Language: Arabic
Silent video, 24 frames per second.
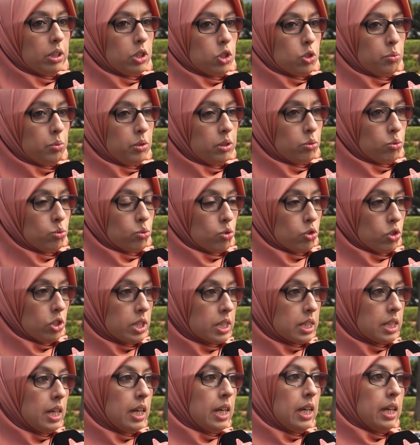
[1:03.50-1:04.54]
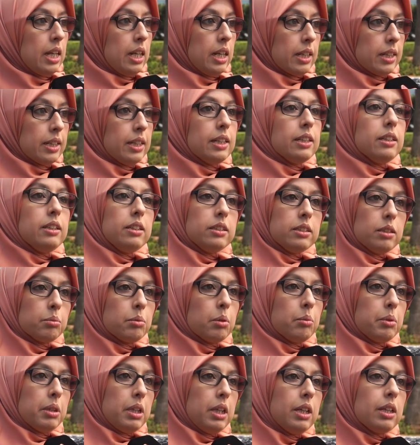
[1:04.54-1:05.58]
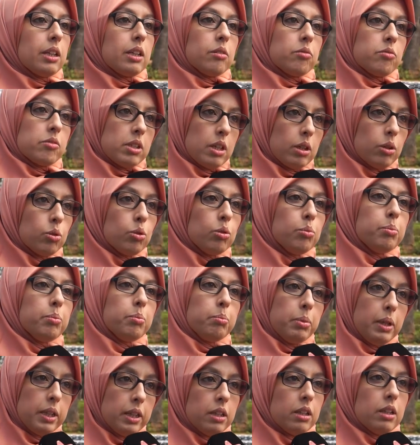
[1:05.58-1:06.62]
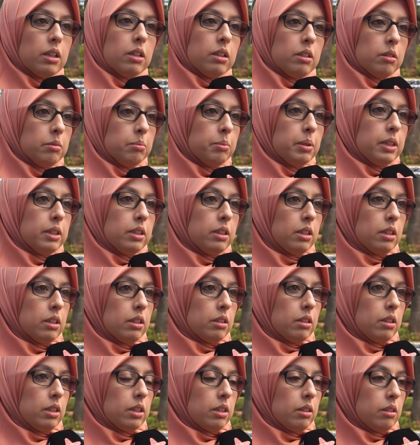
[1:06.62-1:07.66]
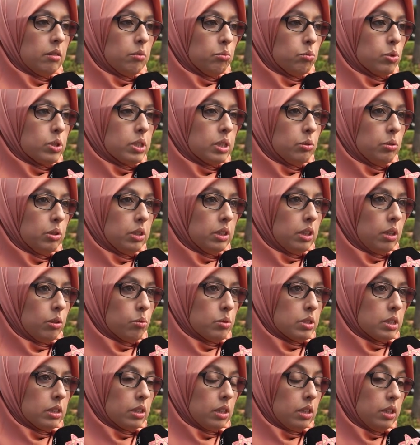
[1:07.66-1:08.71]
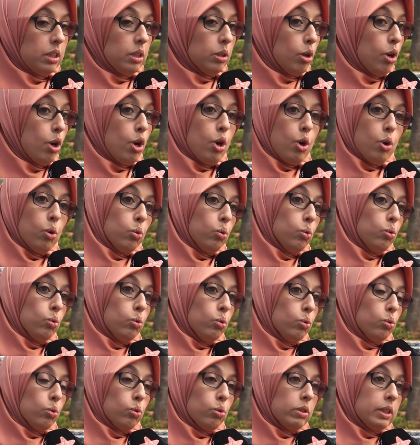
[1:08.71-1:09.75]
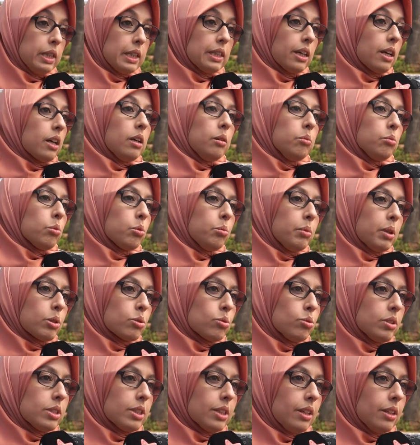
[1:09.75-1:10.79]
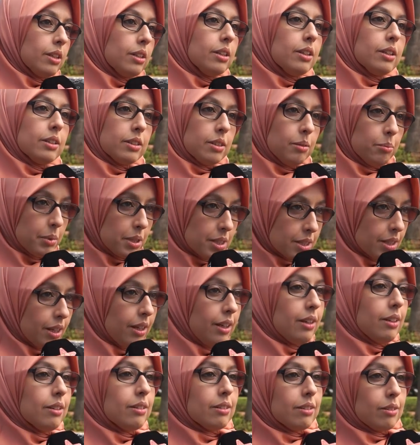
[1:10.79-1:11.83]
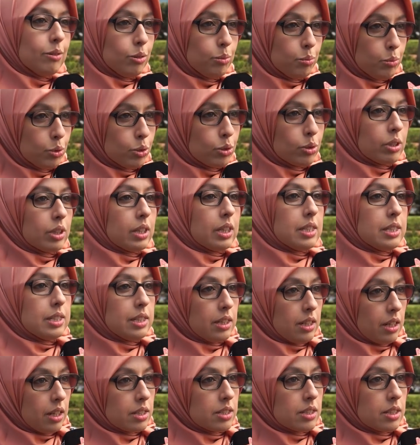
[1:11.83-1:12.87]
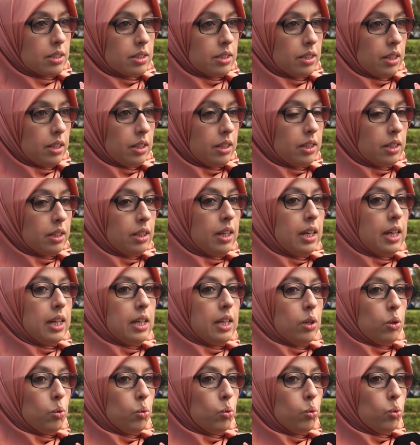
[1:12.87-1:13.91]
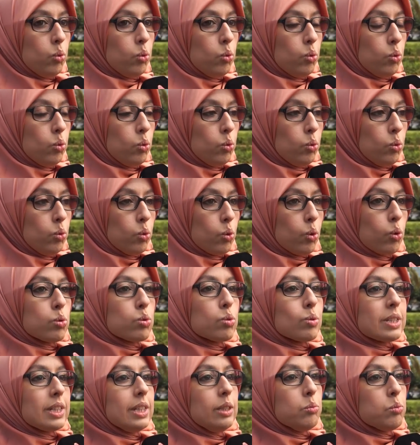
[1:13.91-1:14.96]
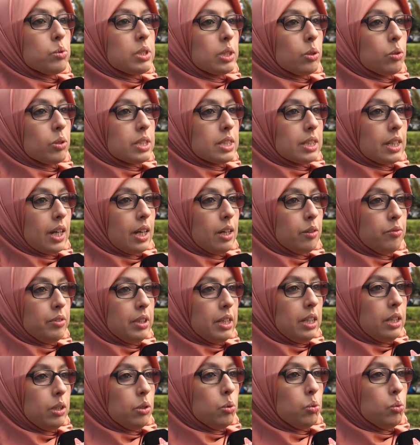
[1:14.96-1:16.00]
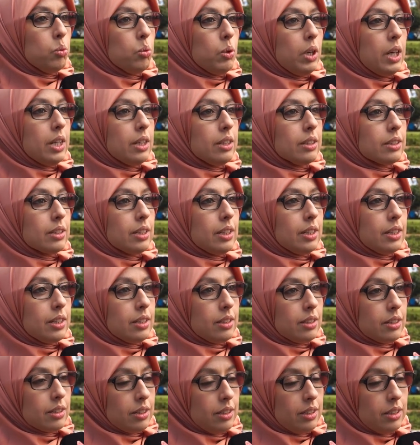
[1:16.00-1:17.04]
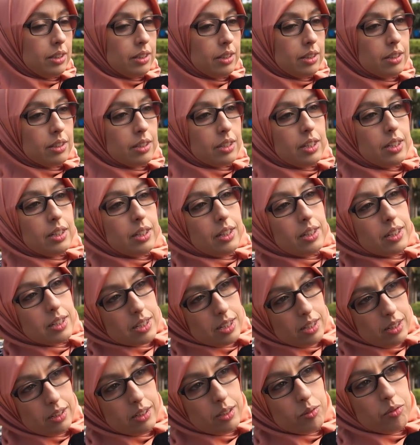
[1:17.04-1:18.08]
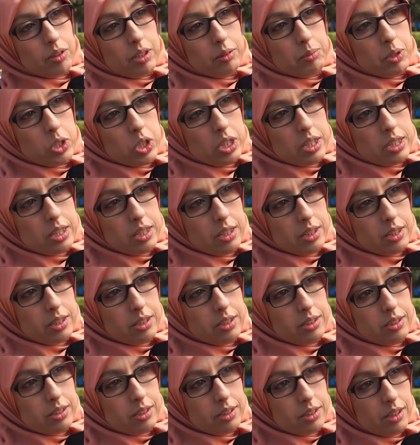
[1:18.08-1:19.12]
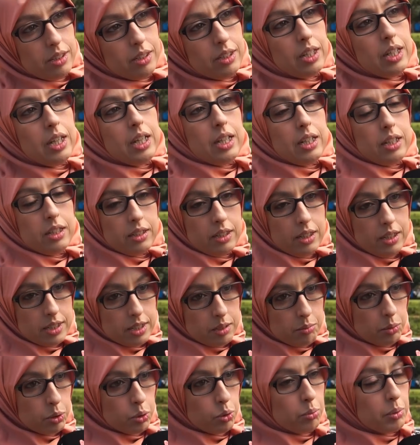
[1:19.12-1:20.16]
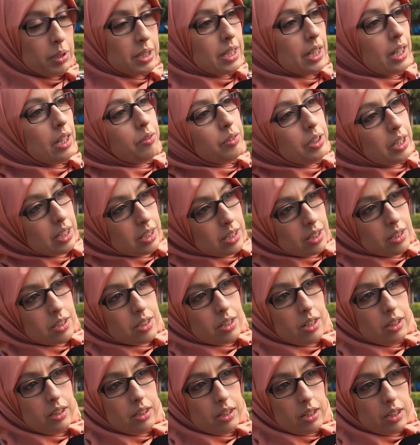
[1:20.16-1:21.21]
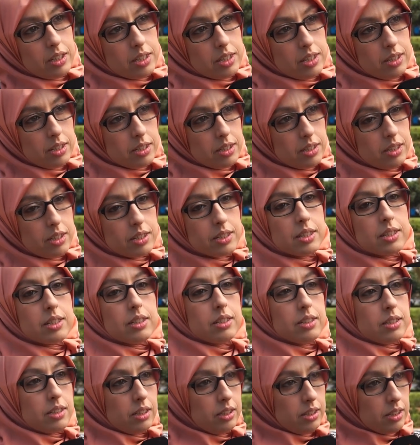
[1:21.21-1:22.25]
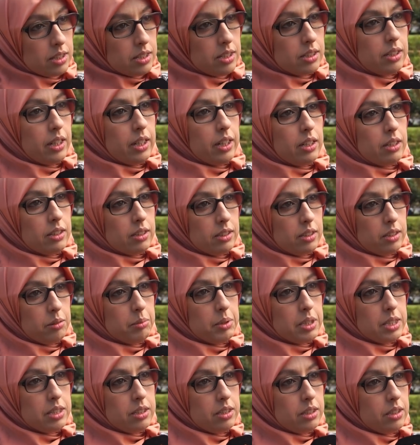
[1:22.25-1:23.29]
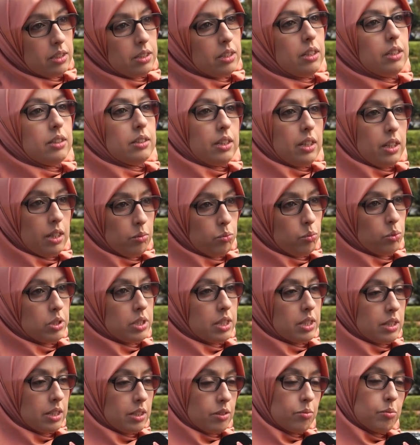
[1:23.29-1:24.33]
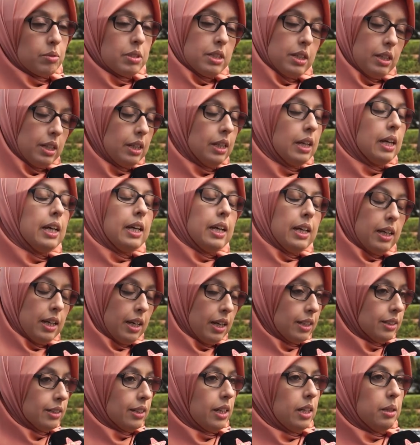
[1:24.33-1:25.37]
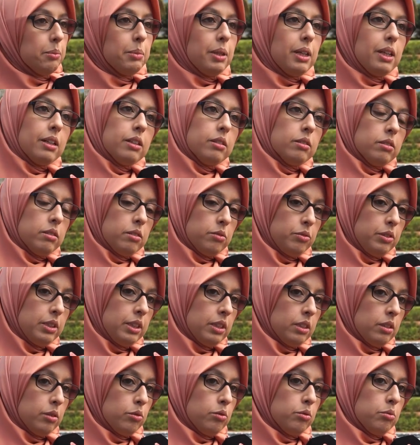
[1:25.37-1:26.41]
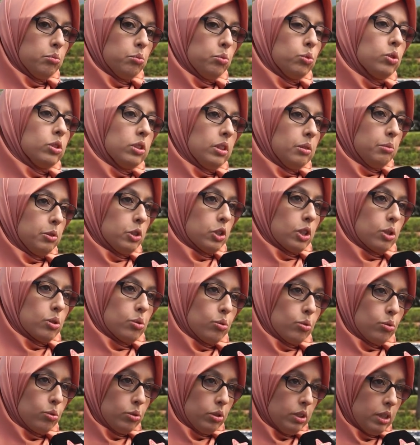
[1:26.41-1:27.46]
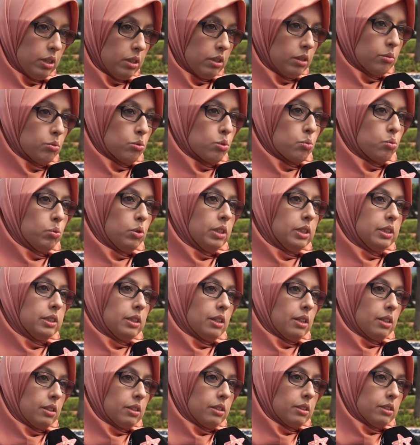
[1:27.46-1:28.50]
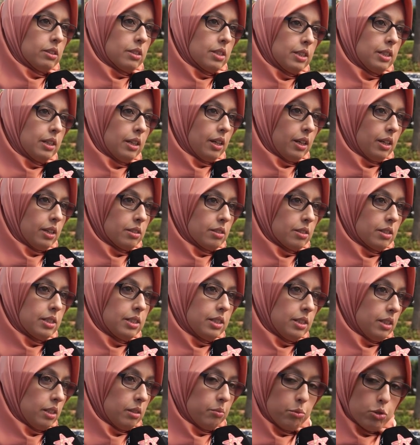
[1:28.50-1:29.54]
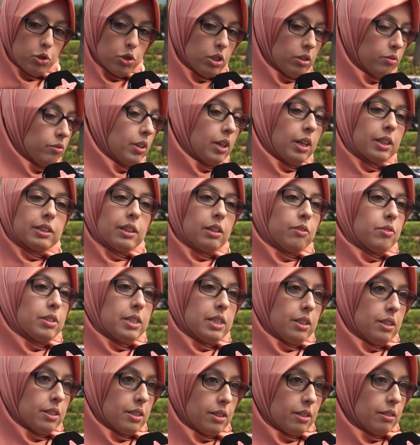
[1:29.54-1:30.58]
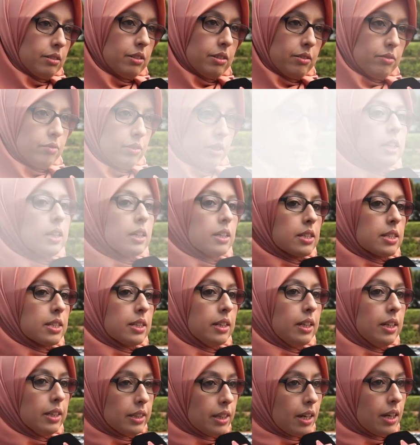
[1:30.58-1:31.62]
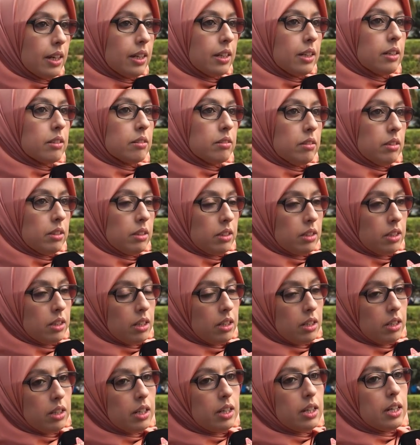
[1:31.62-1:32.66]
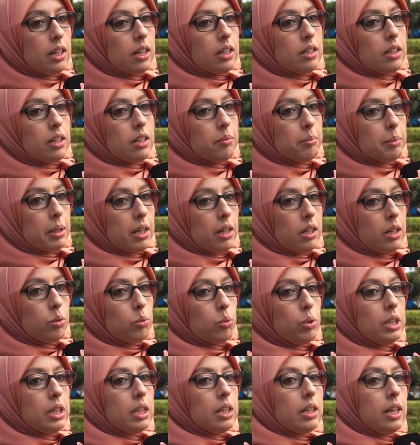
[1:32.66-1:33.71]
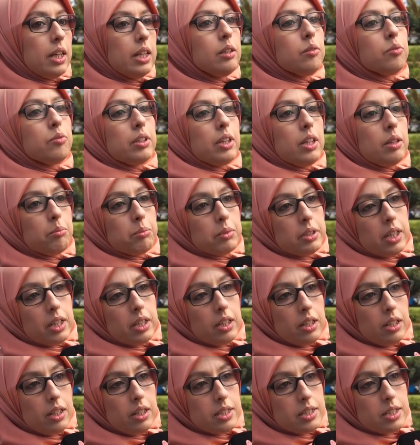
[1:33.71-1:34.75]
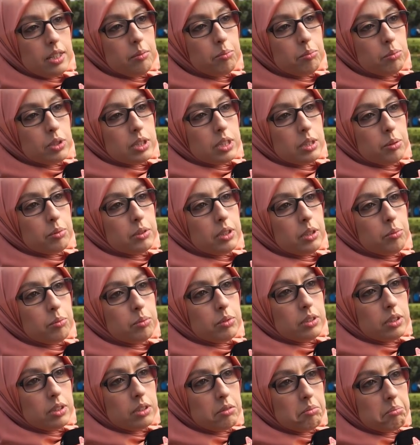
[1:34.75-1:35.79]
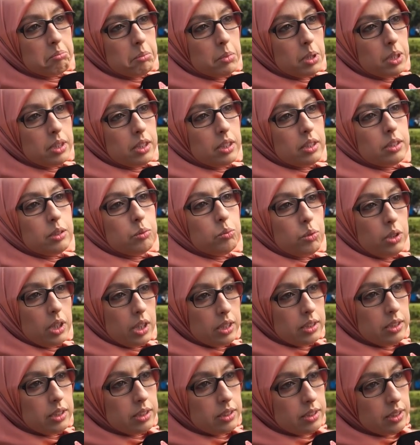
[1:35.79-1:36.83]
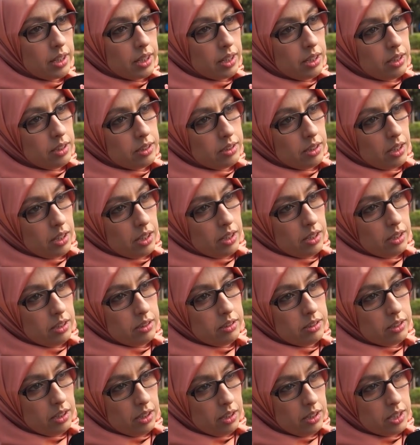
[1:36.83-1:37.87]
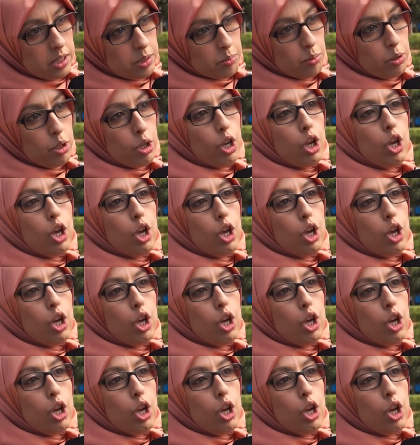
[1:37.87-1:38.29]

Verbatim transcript: يجب ان تدرس لكن ولكن حنا بطبيعه الحال كنفتخروا بهذا بهذا هذا المستوى هذا اللي وصلنا ليه والنضال عموما عمره ما خصو يسالي لان مازال امور كثيره خصها تحقق وخصوصا على المستوى الثقافي اللي هو كي كي كينعكس علينا في المجال السياسي ديالنا لان حتى المنظومه الثقافيه كتاثر لنا كسياسيات كتاثر لنا حتى داخل التنظيمات ديالنا داخل المؤسسات بالتالي هذا عمل فيه مندمج خصو يكون على مجموعه ديال السياقات كثيره ماشي فقط غير في السياسه صناعه القرار للمراه ولا لاي فئه من داخل الاحزاب مرتبطه بماده الديمقراطيه الداخليه داخل ديال الحزب